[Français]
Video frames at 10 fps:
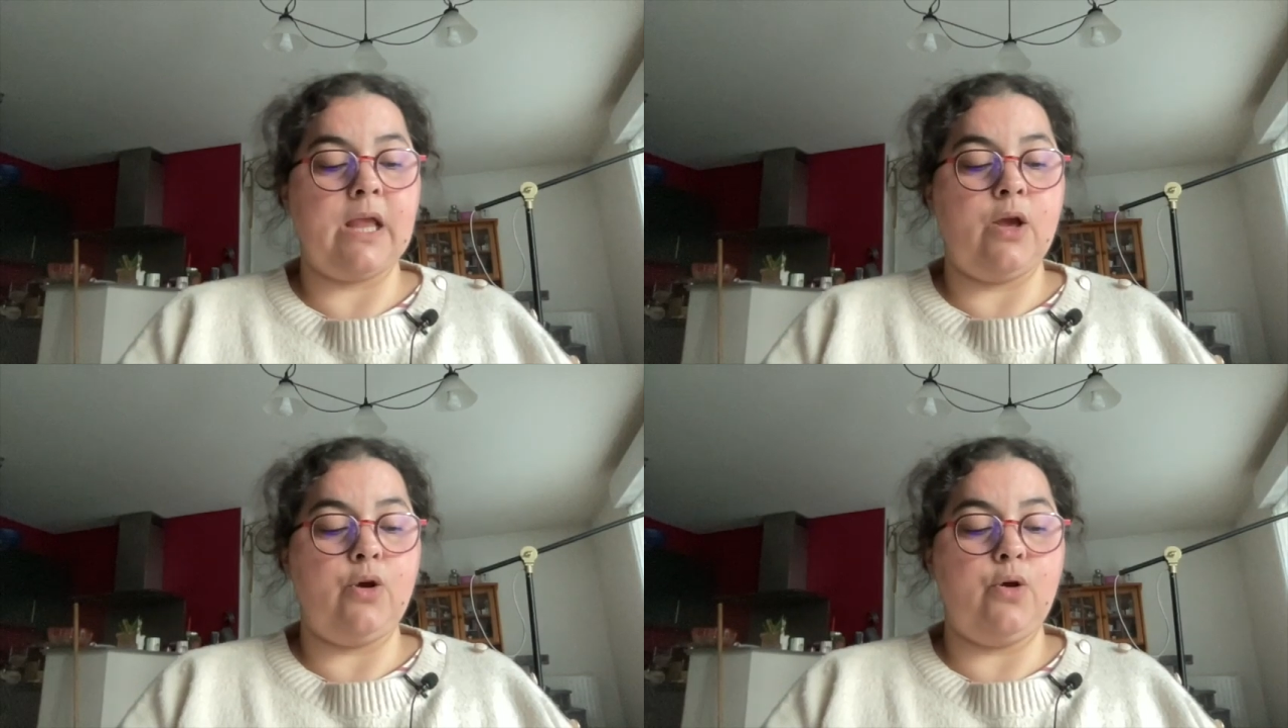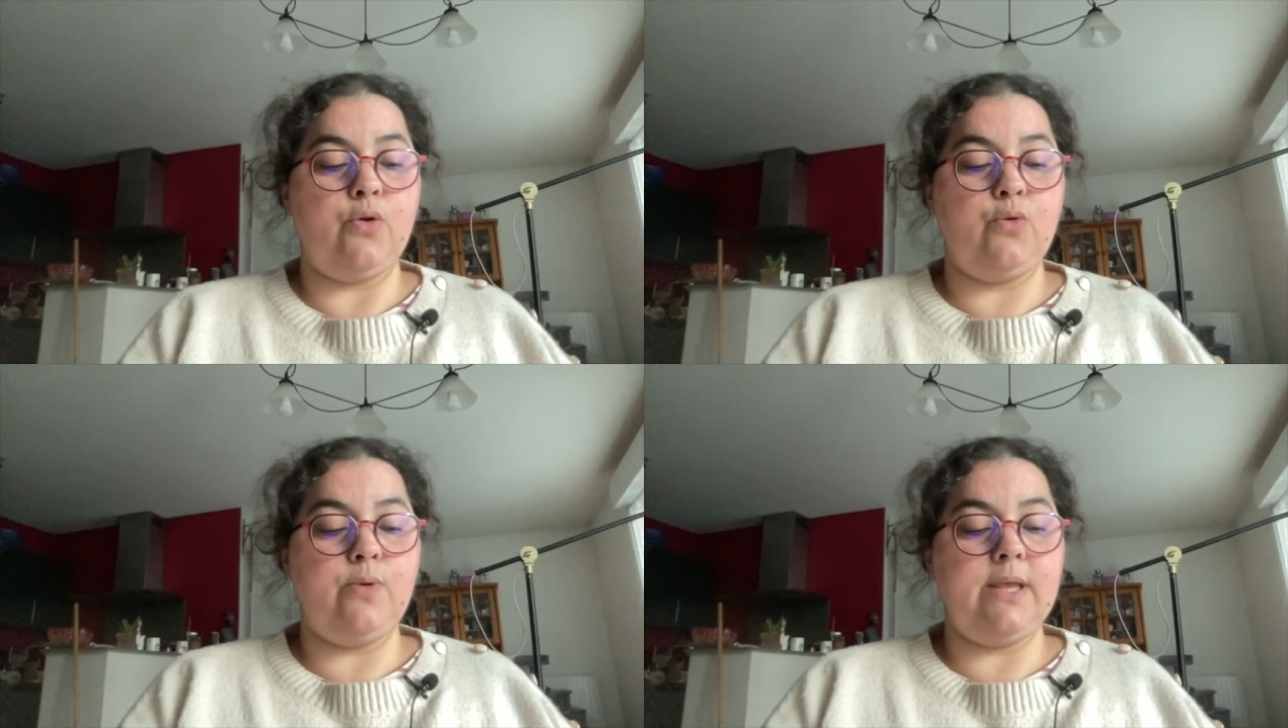
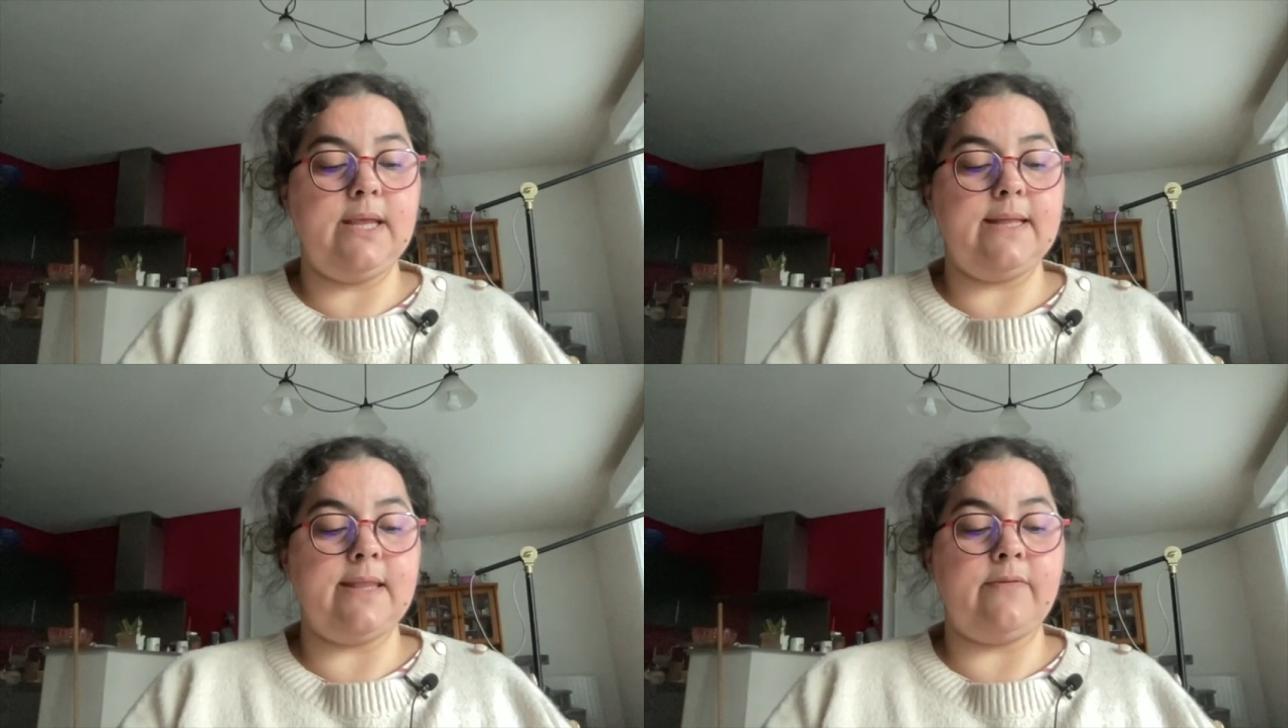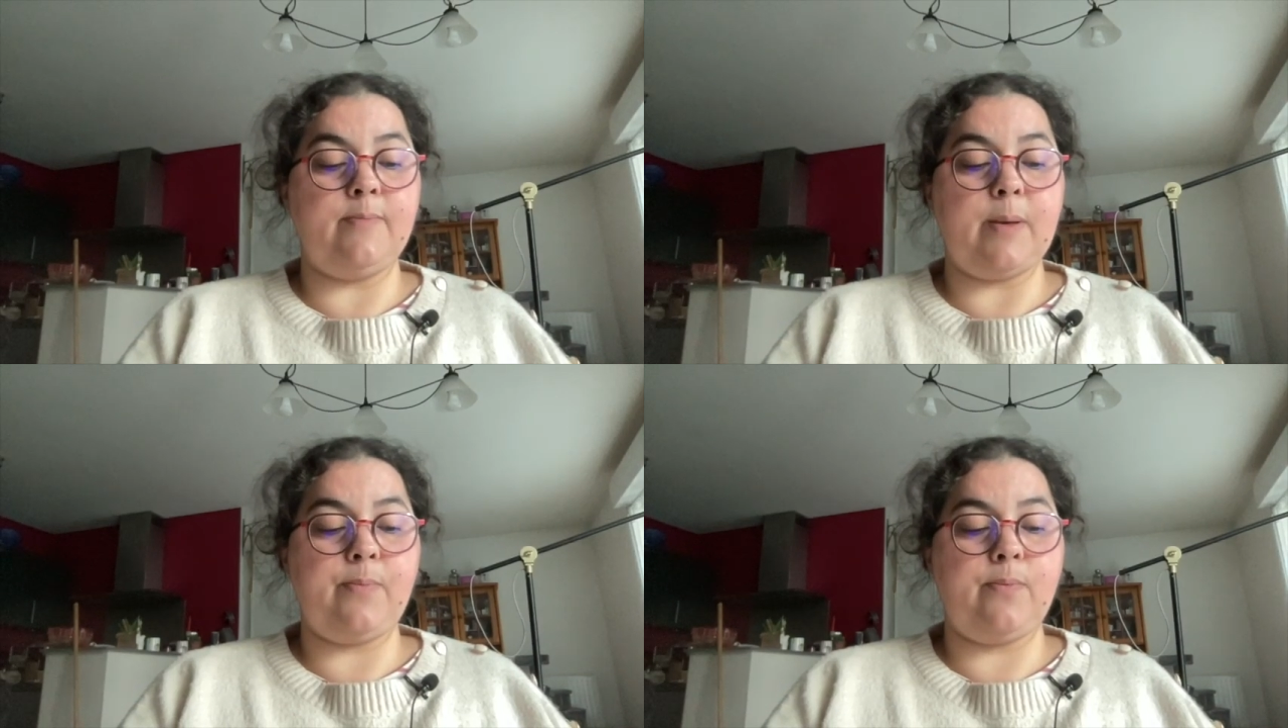Lui n'avait
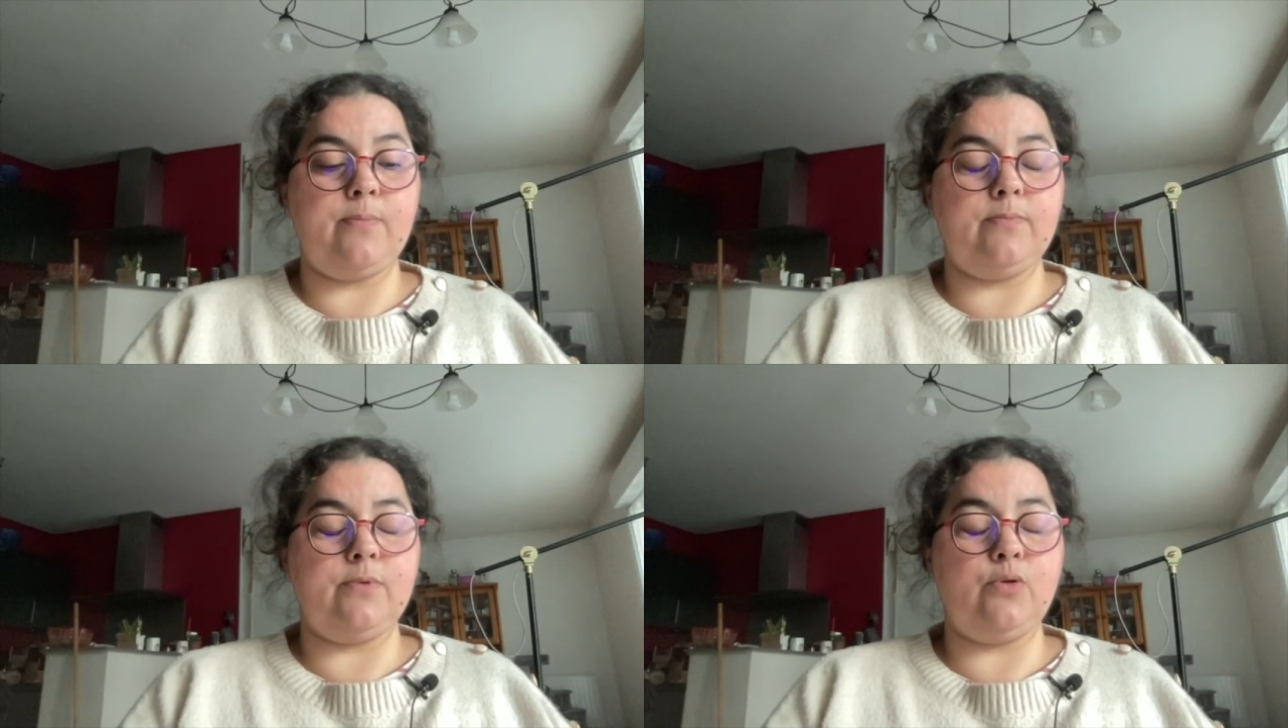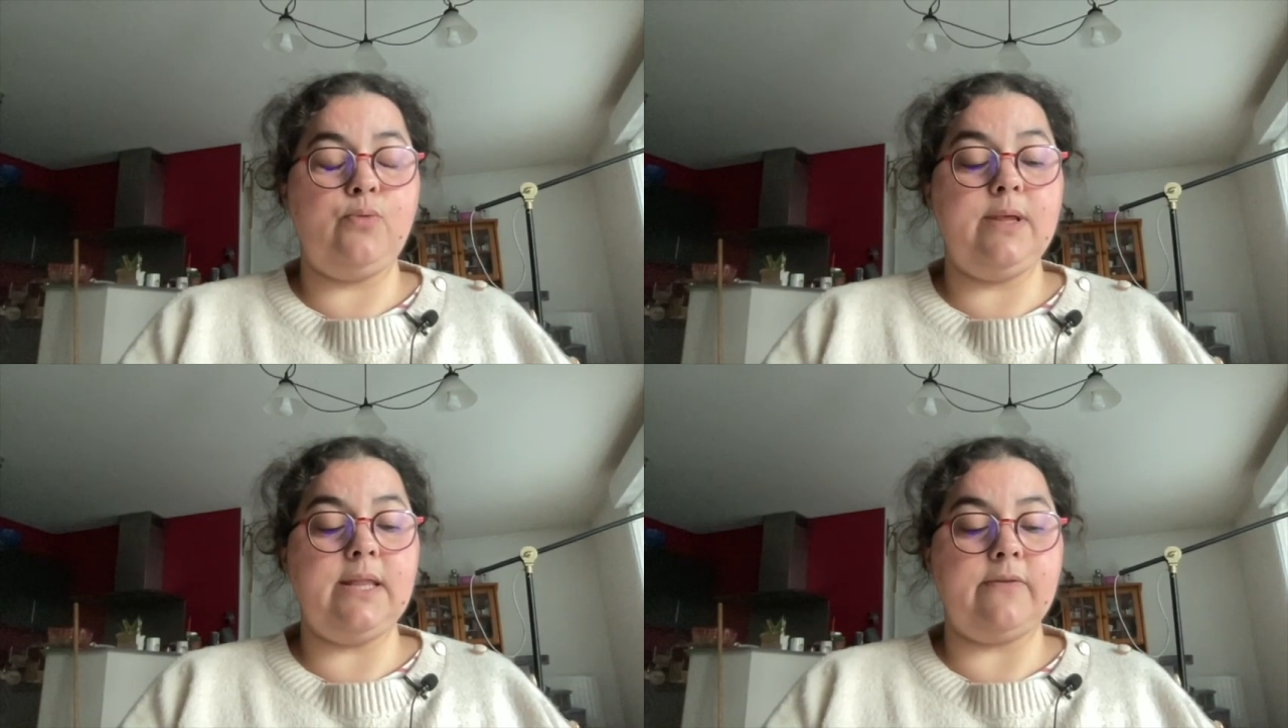
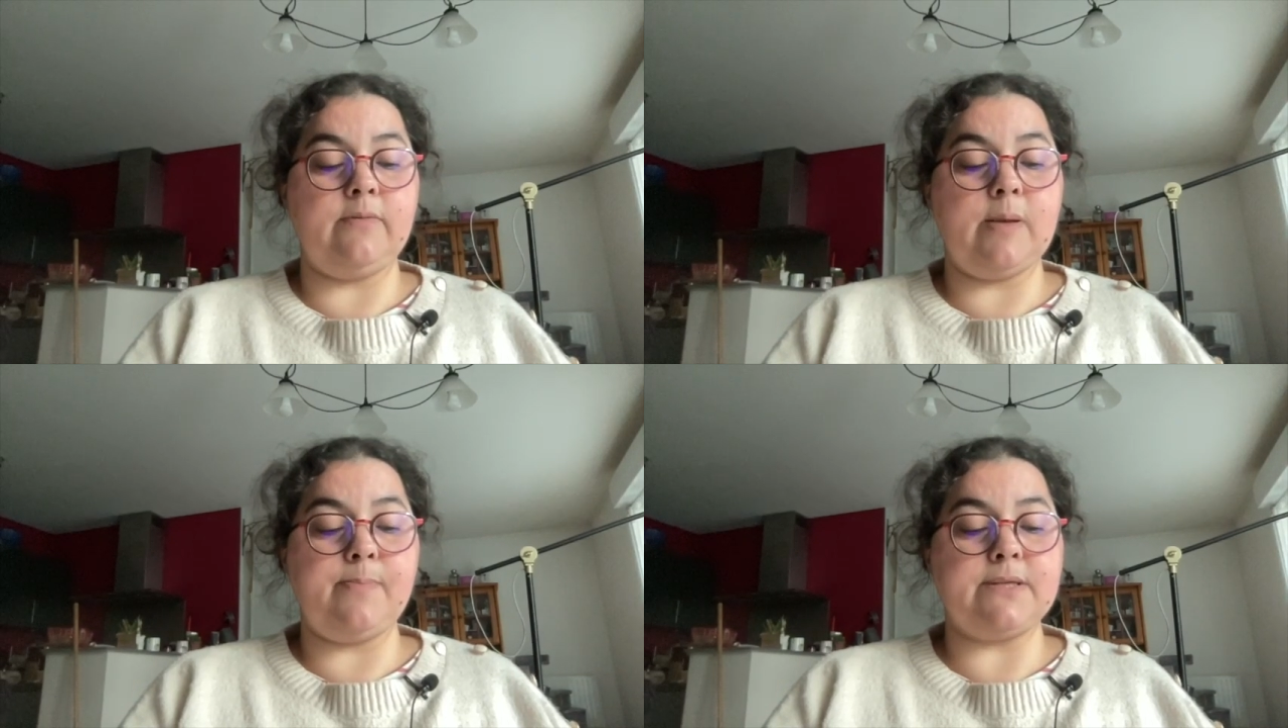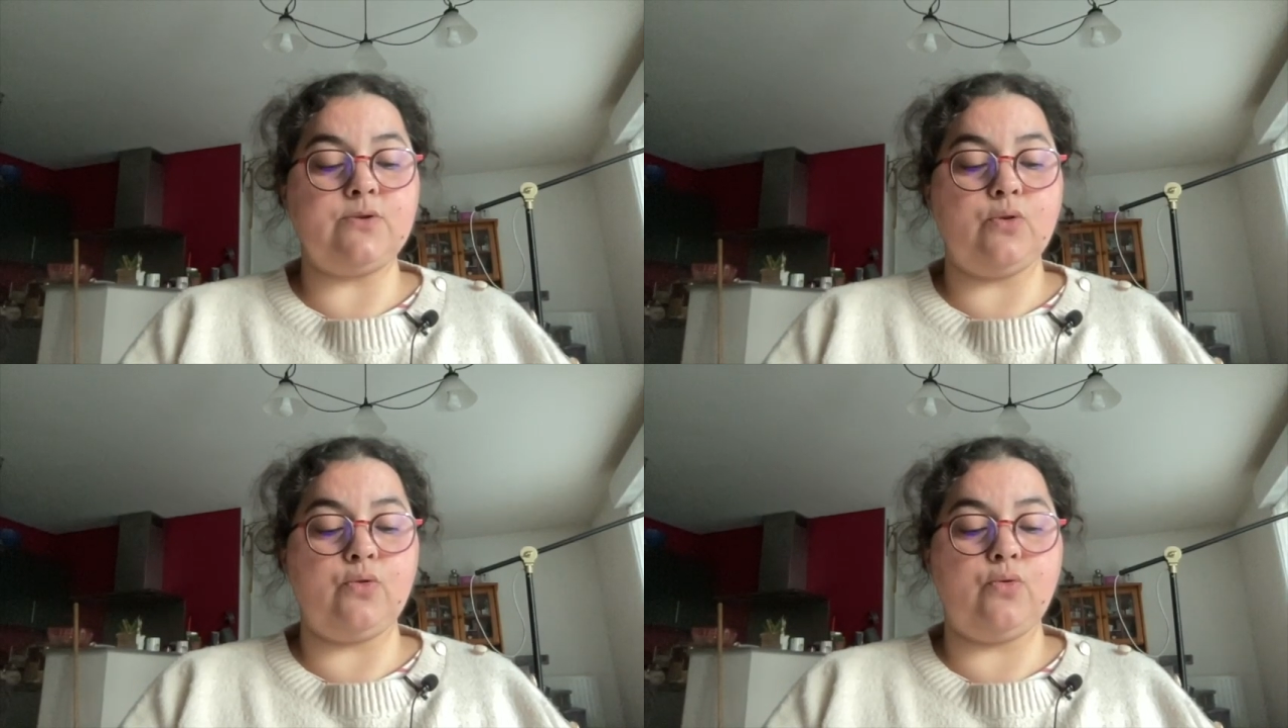même pas ce
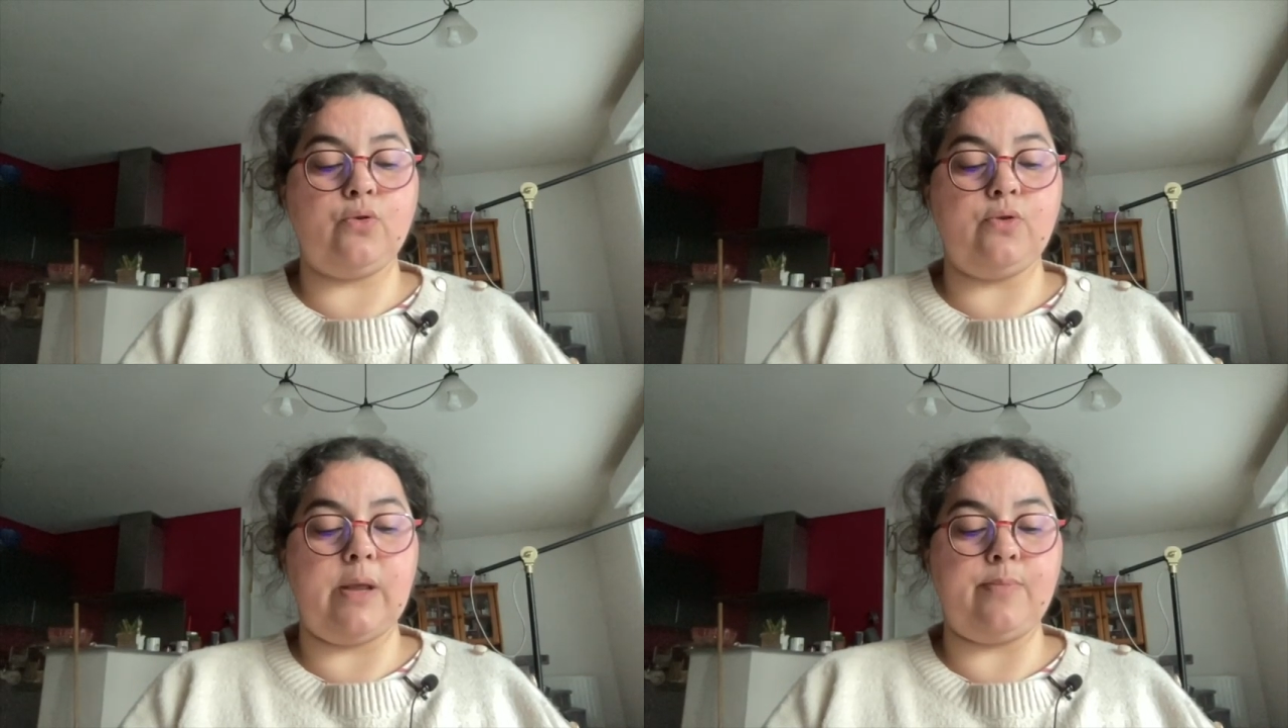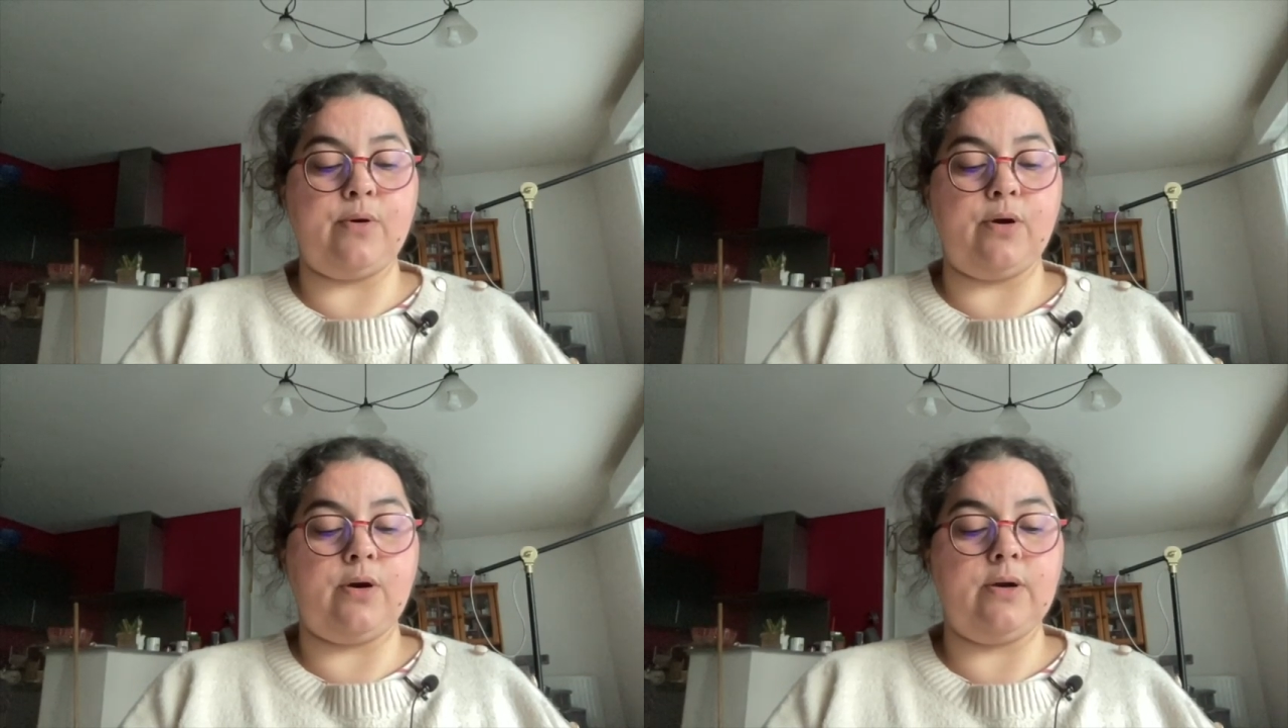recours de la
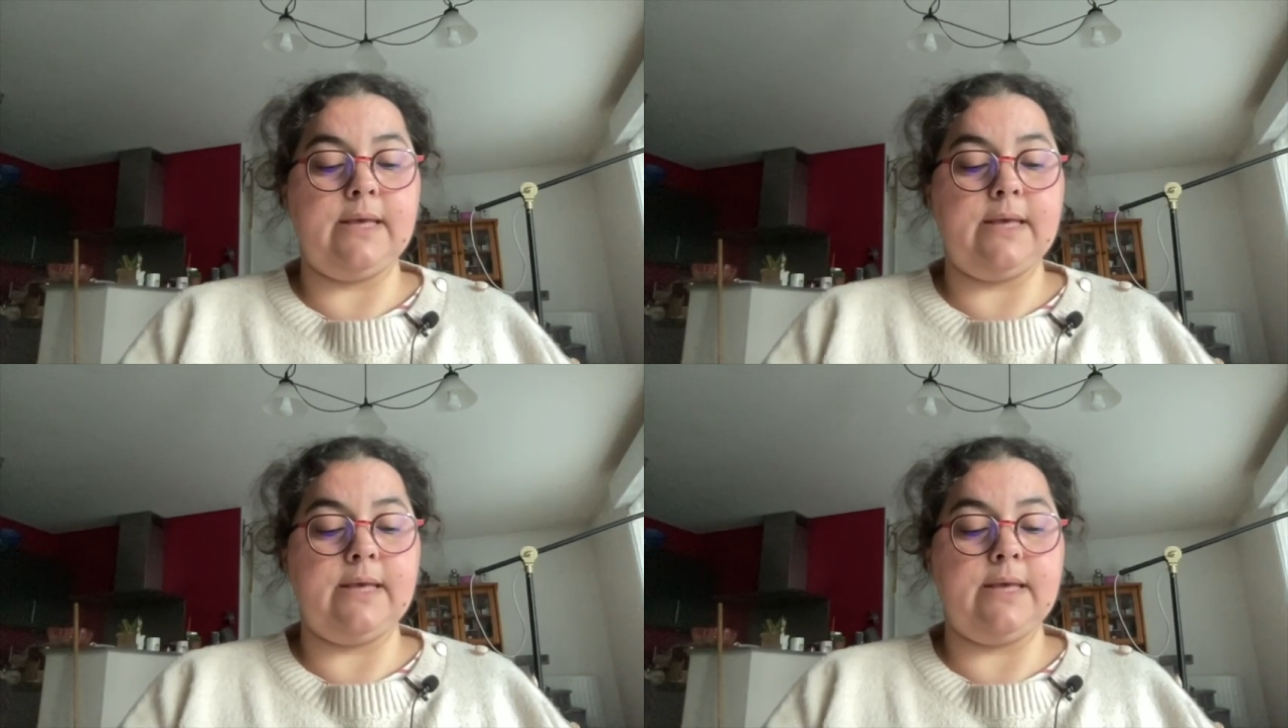peur.